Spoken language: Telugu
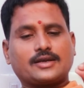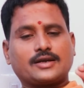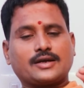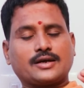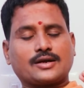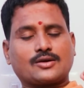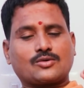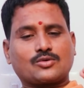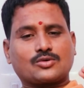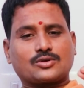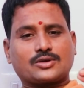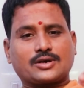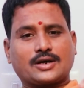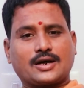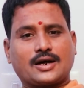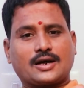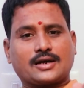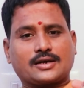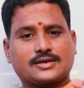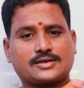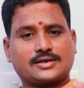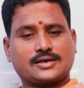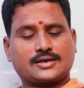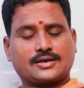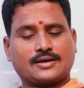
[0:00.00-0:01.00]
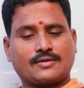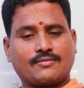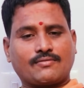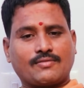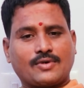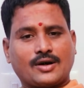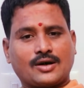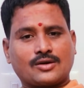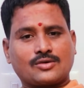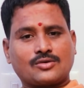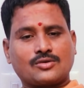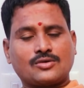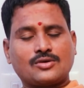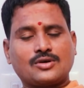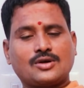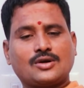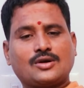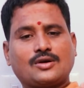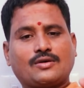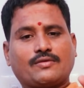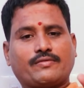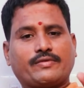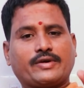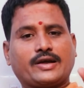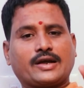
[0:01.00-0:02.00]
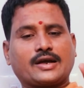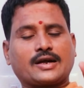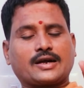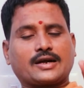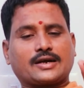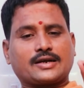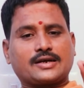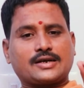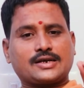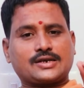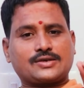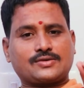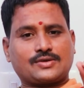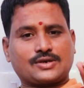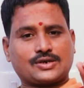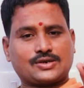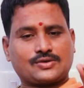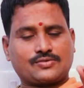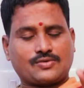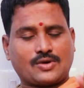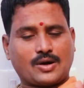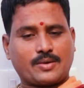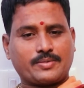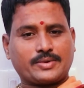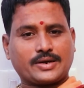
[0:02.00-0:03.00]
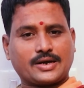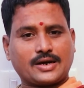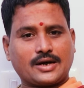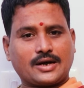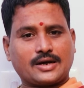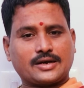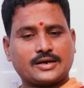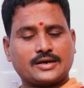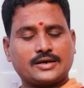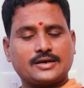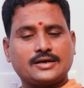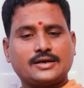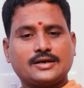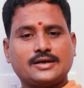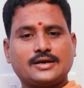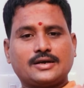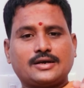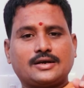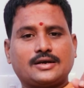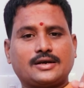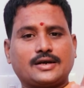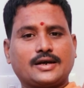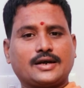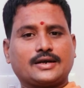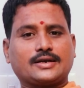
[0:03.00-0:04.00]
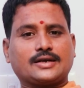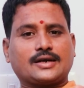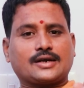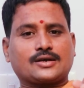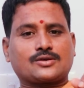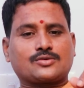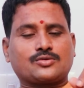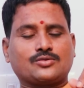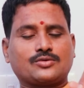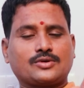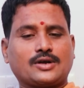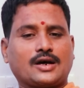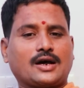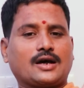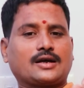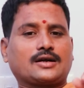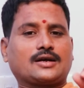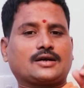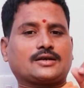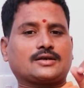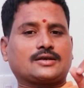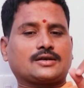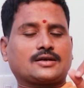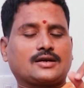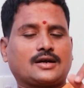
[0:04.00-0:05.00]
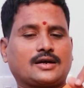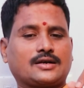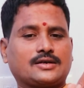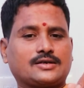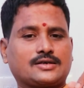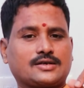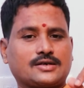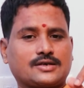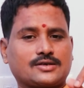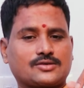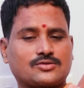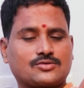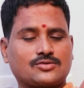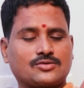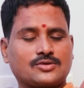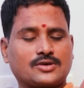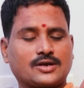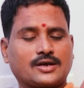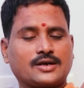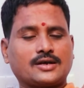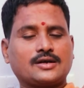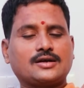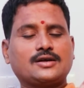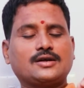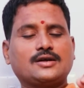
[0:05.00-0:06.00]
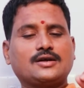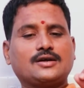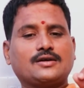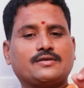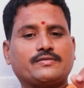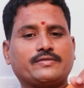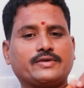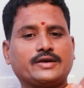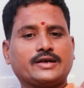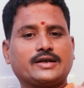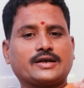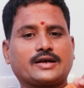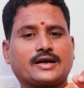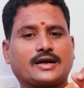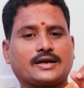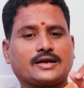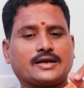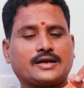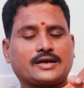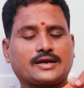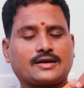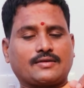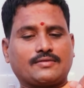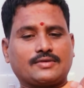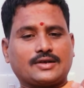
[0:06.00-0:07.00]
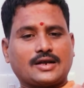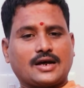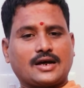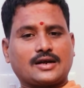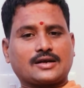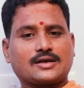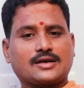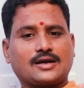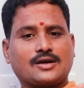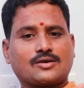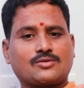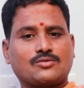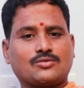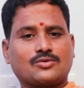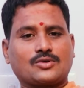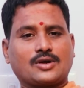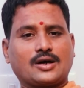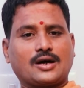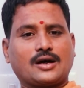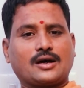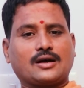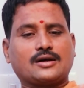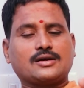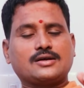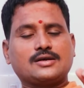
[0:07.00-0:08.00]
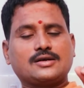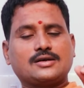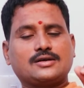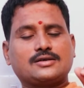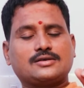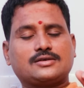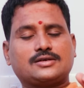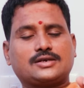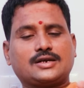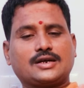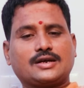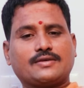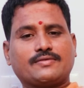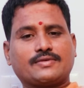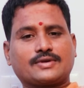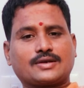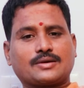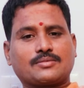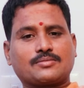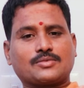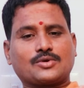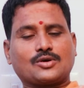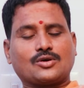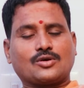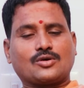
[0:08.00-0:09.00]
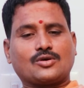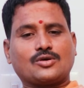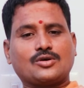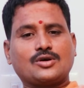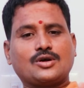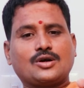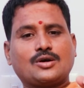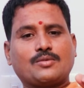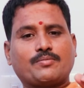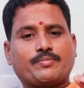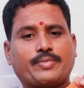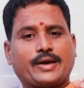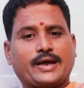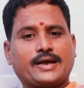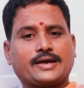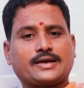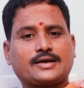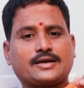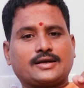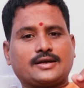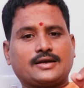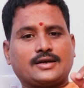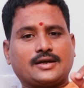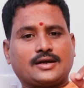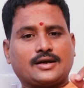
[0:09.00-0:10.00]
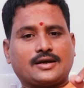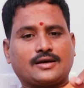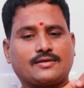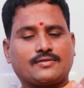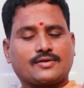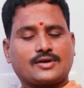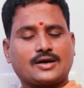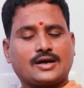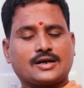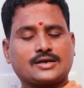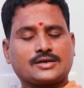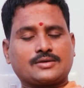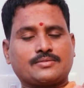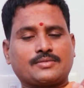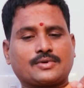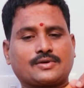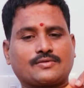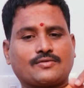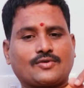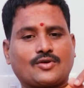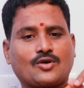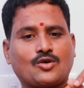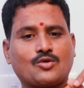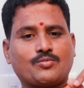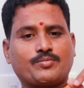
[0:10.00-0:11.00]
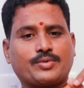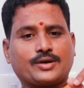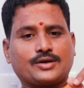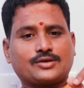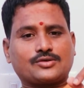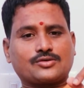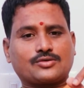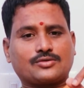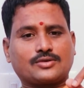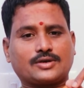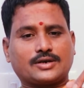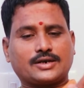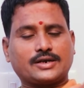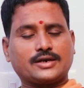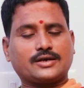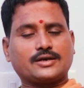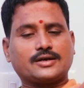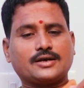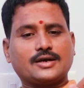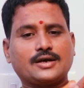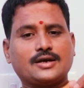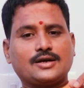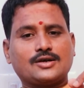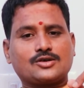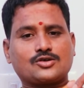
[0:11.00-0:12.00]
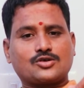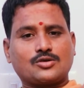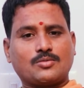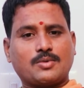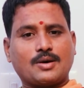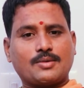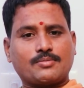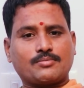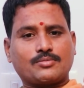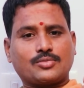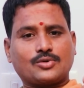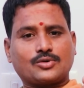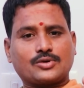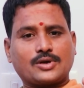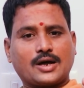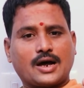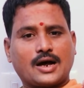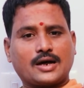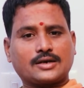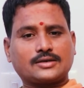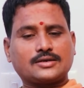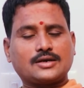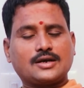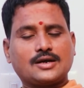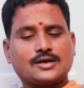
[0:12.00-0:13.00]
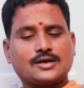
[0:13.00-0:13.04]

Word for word: ఈ కృతిగా నక్షత్రం వారు వెంకటేశ్వర స్వామిని కానీ లేదా సూర్యారాధన కానీ చేసుకుంటే వీరికి అనేక విధాలుగా కూడా జీవితంలో పైకి వెళ్ళే అవకాశం ఎక్కువగా ఉపడుచున్నది శుభం భూయాత్